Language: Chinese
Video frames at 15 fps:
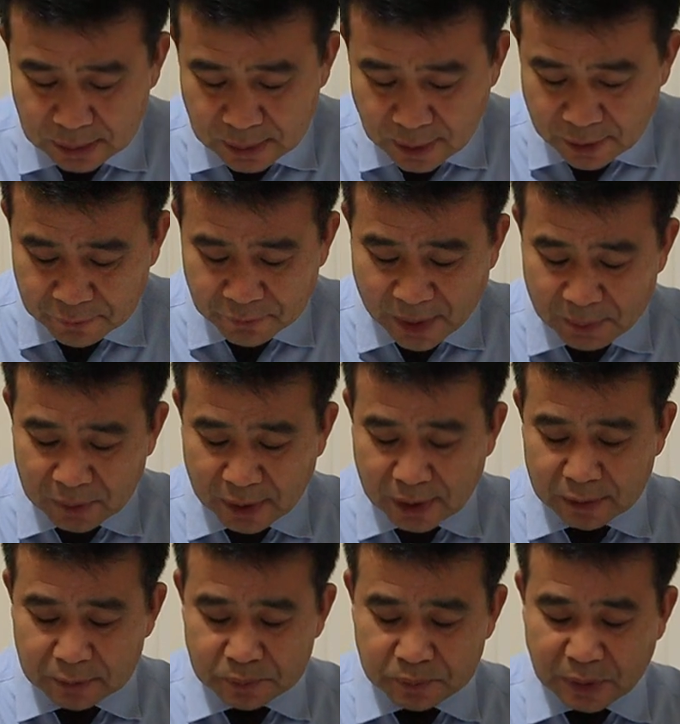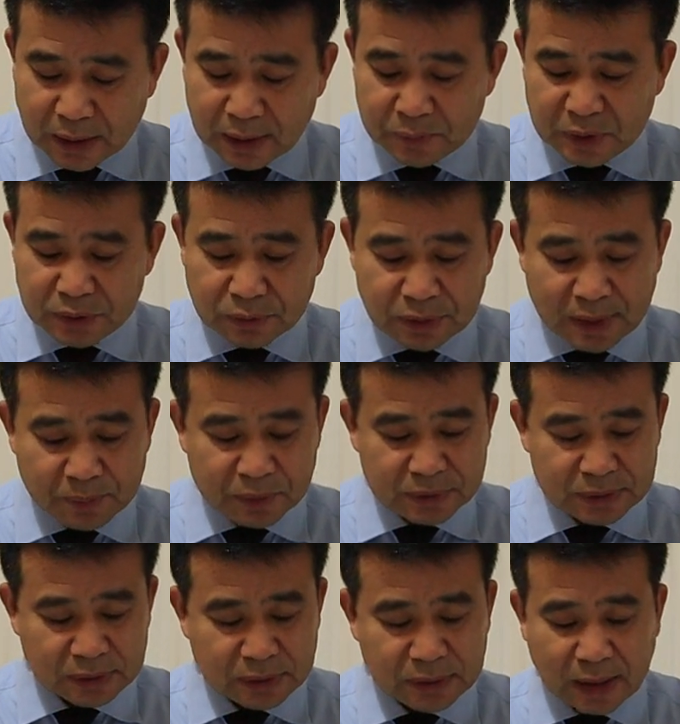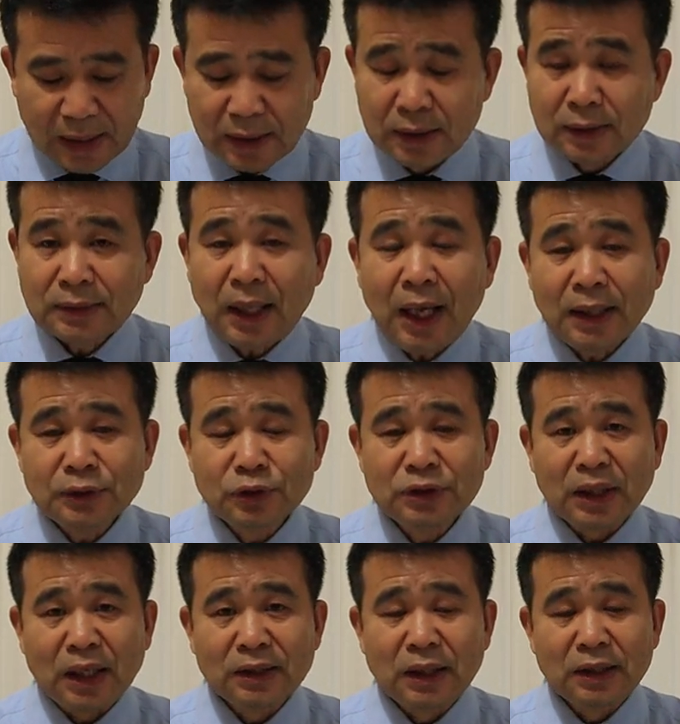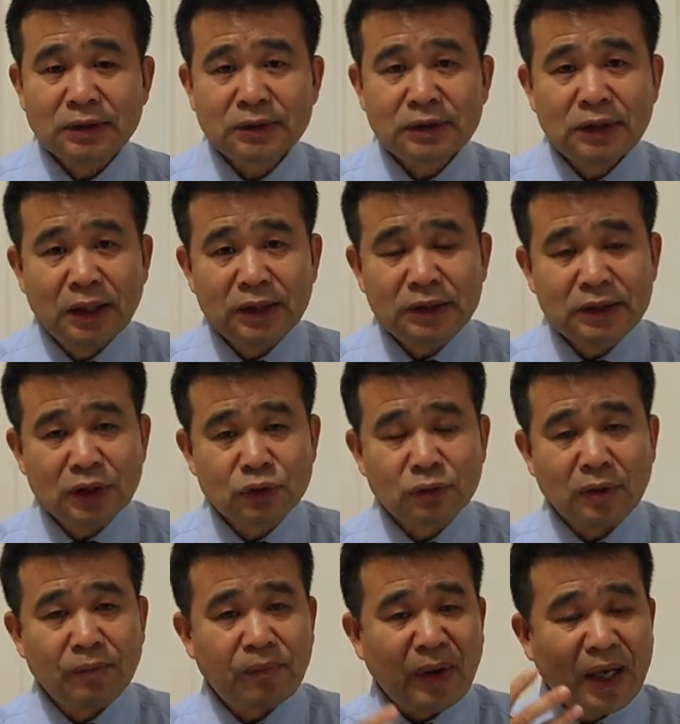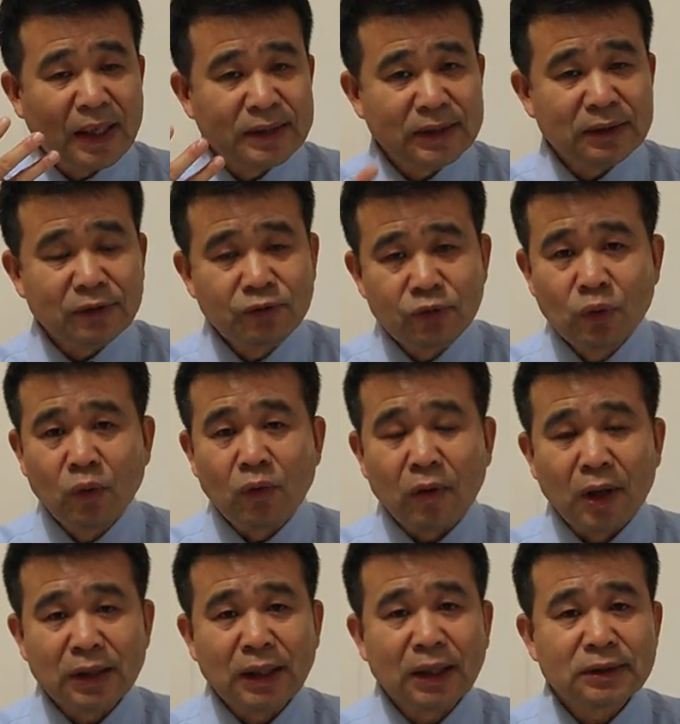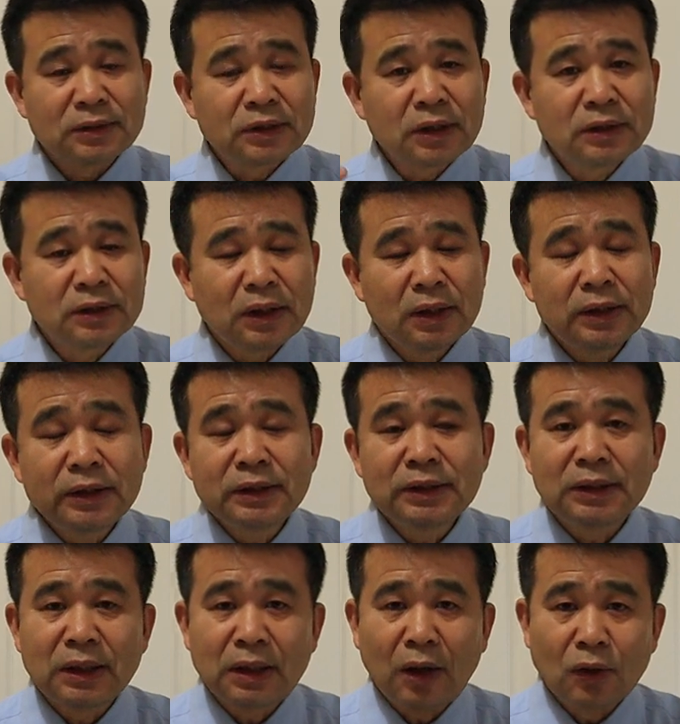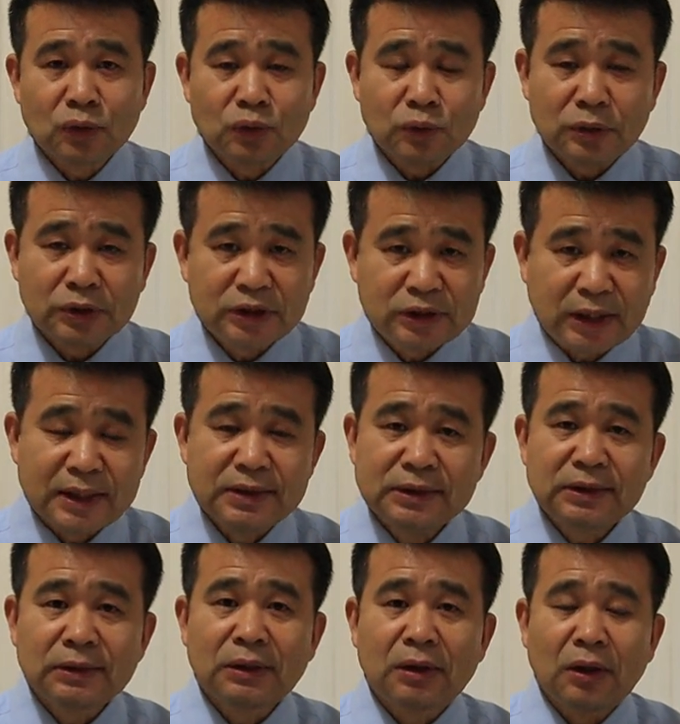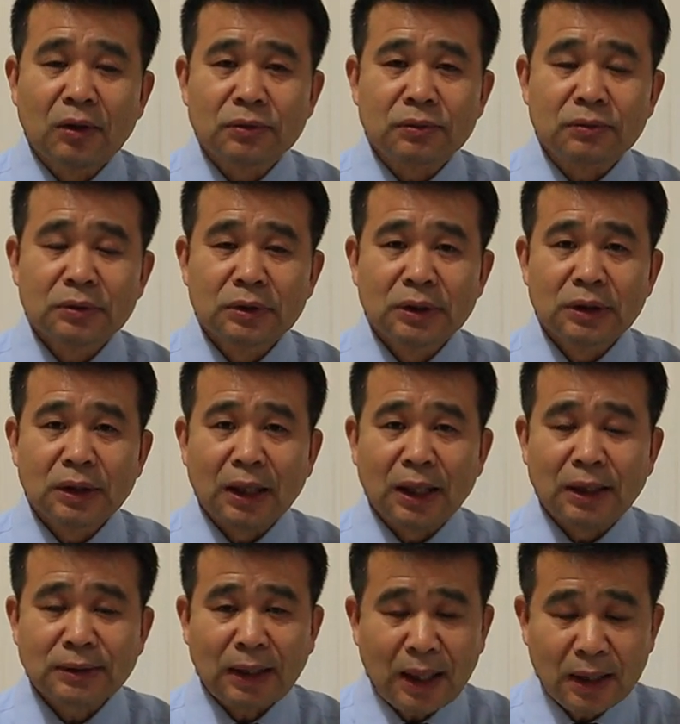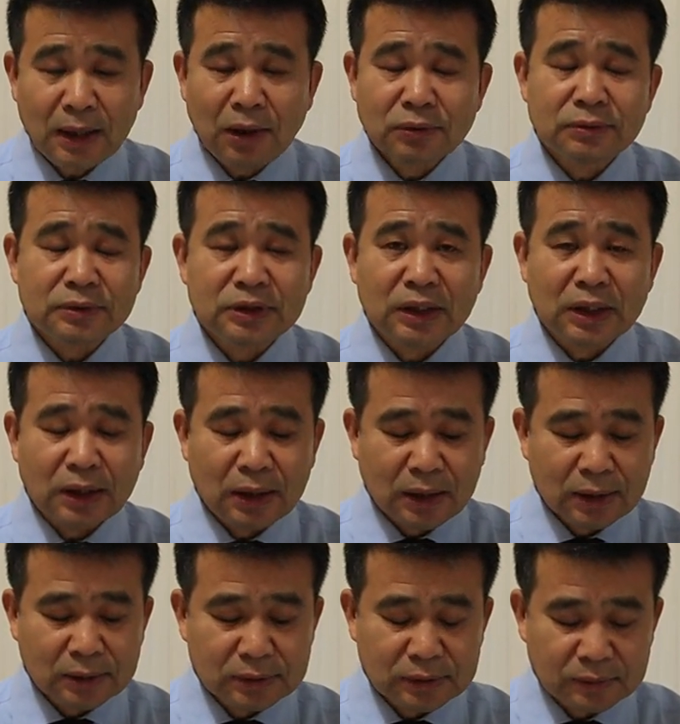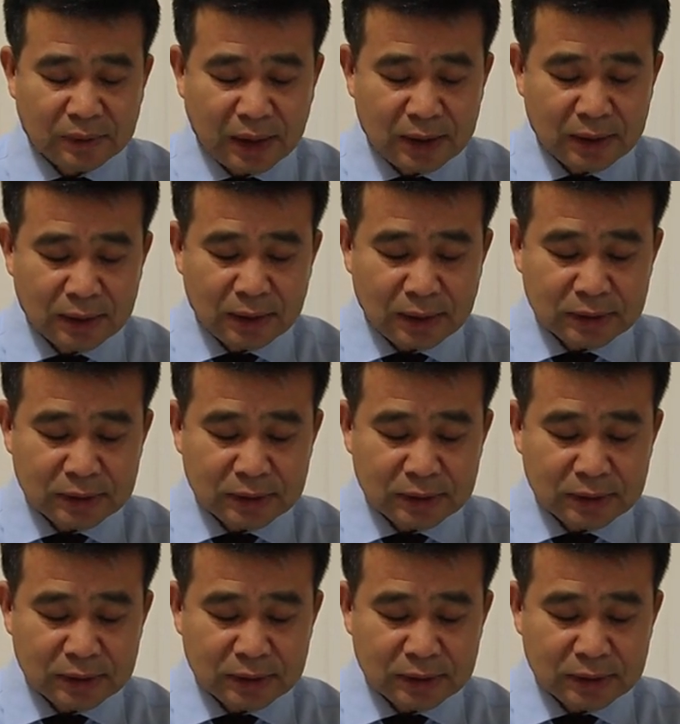那凡嗯必永远不死啊，他就讲呢，这里耶稣把这个复活呢升到另一个高度，神性的高度啊，他告诉你这个啊，对不对？